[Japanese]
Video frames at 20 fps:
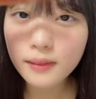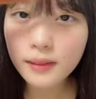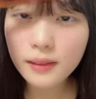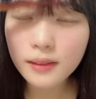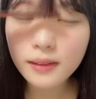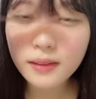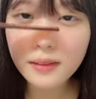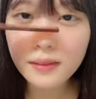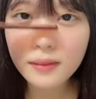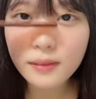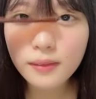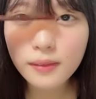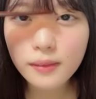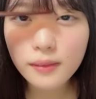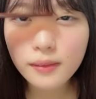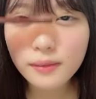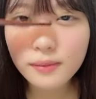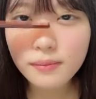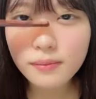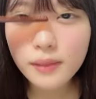いしょ
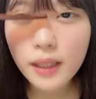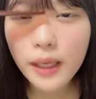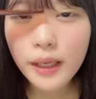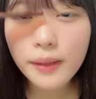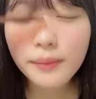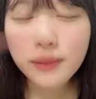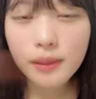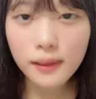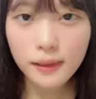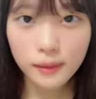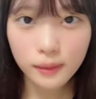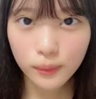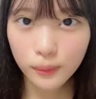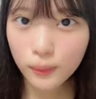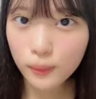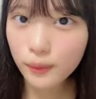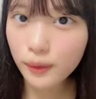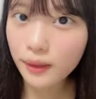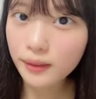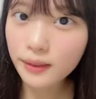前髪がす
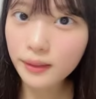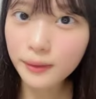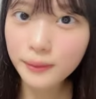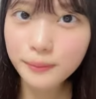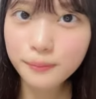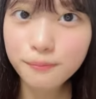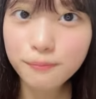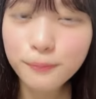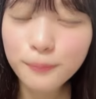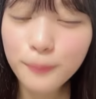ごく立ってる